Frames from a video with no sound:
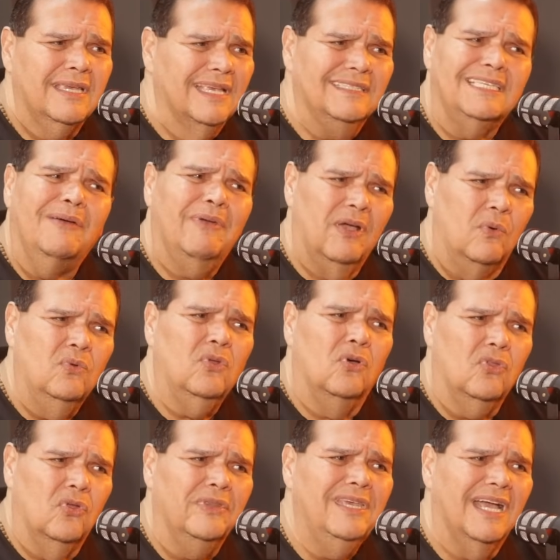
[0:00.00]
quién sabe, uno
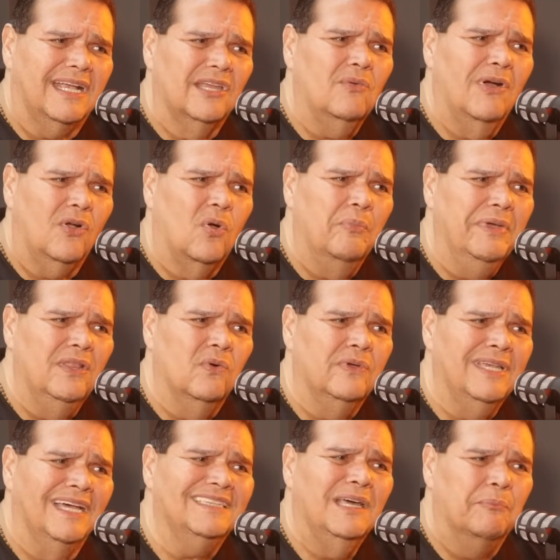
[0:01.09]
o dos días que no han comido
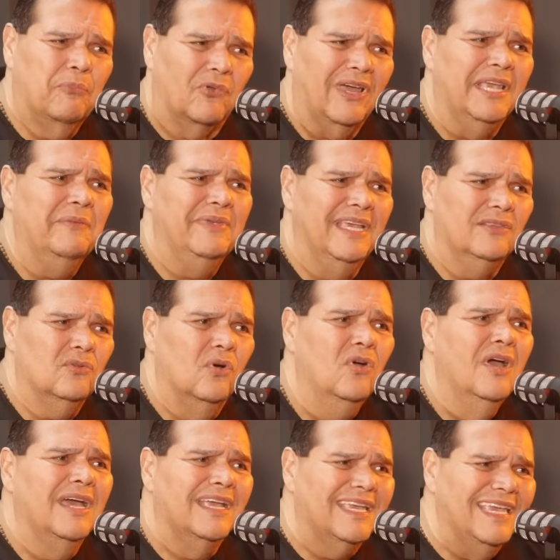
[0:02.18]
y andan por ahí viendo
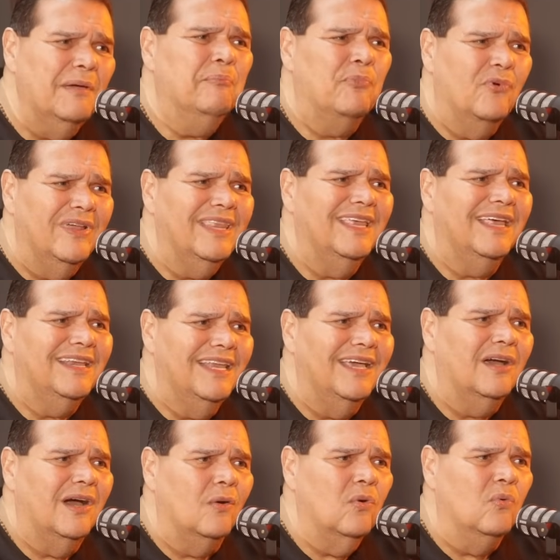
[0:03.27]
quién puede darle
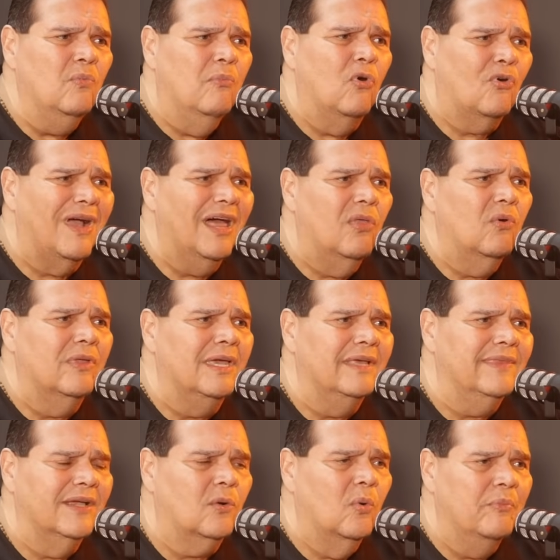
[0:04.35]
un bocado
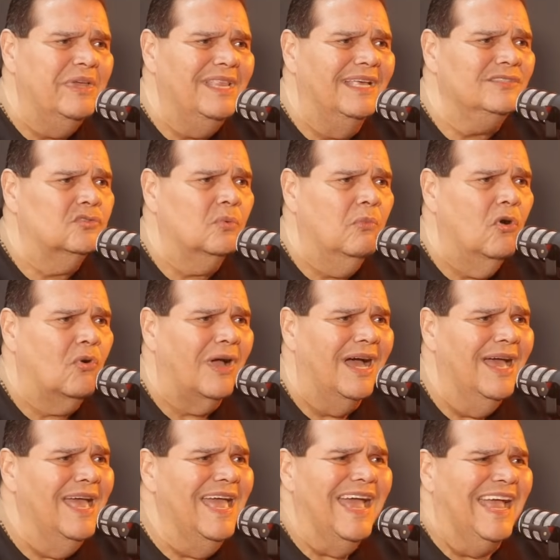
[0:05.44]
de, comida en su boca.
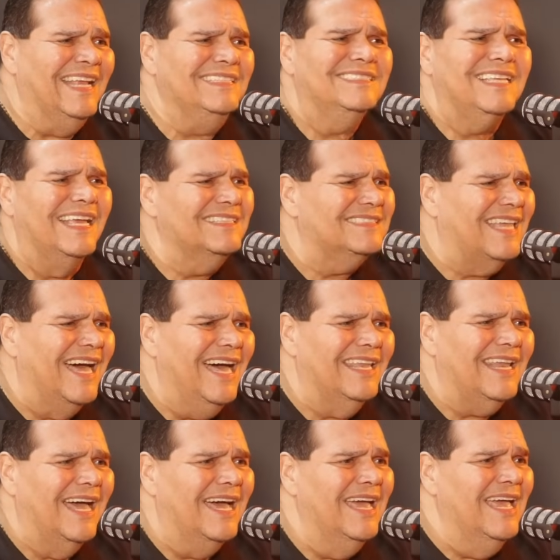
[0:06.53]
En Santa
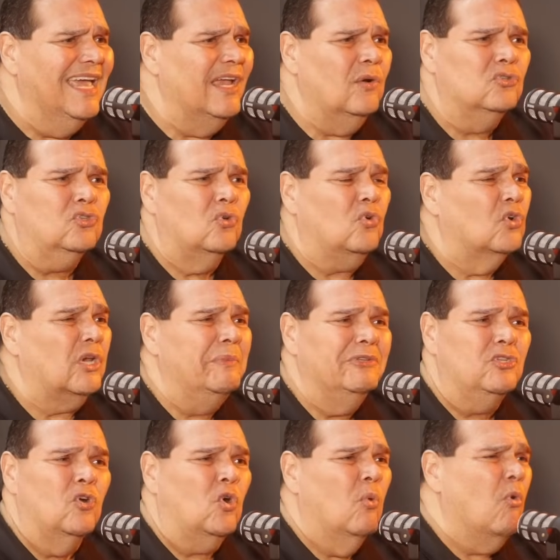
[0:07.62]
Ana, en otros
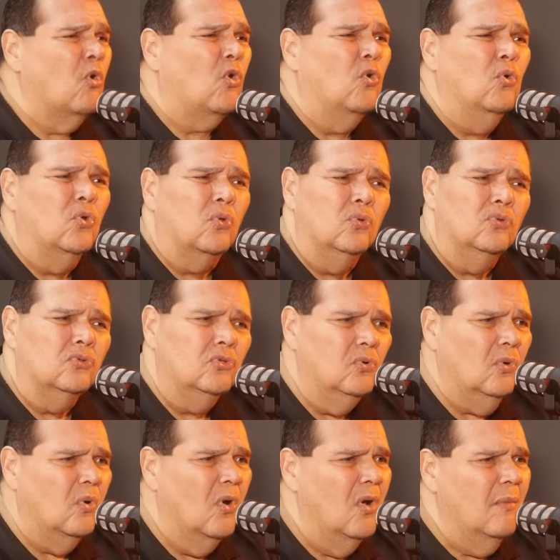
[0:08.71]
corrimientos como
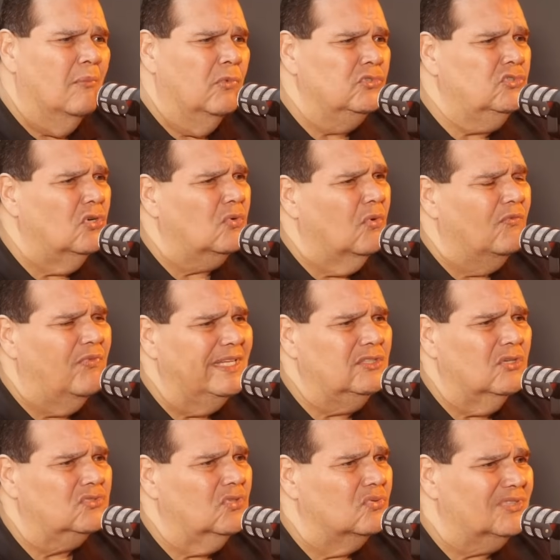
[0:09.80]
Curundú, muchos
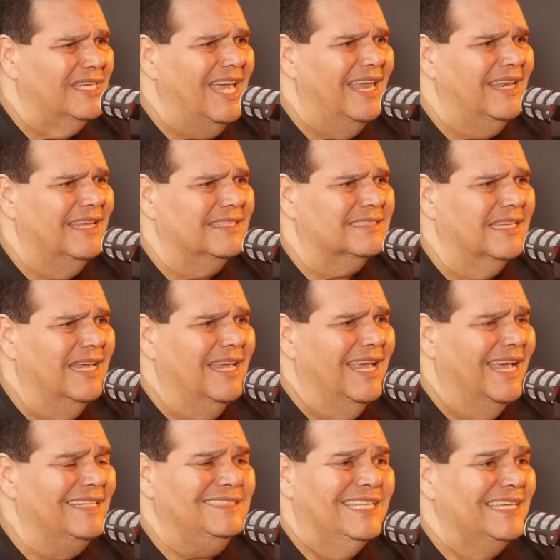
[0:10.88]
conflictos sociales,
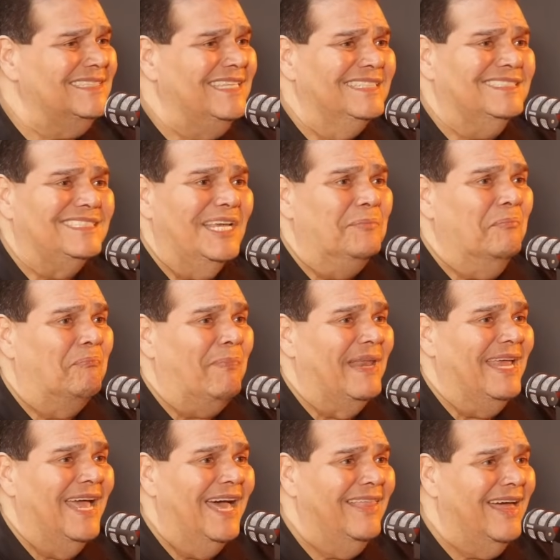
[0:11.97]
gente
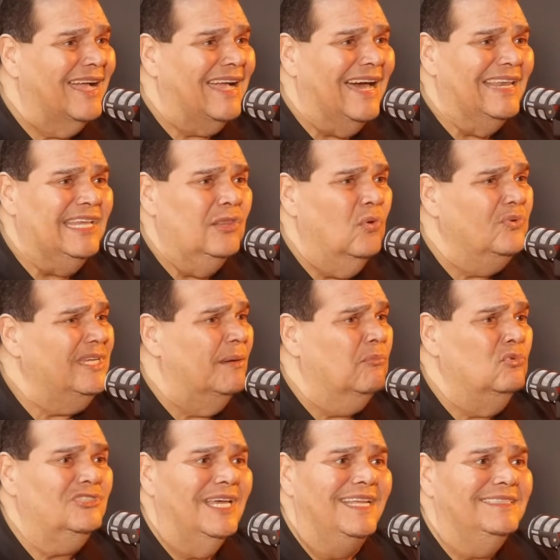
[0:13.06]
desempleada en Caledonia,
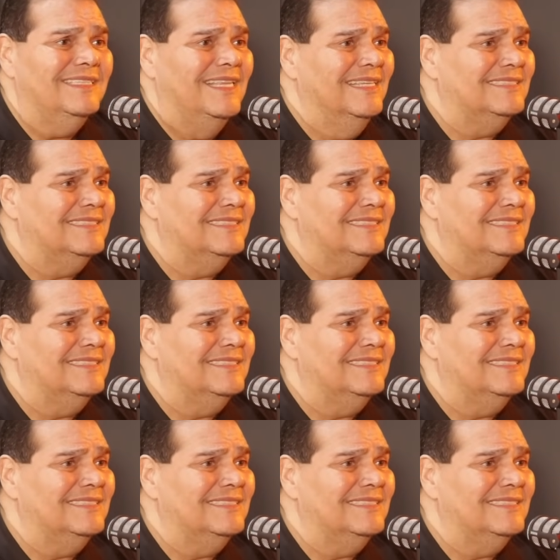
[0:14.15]
mucha gente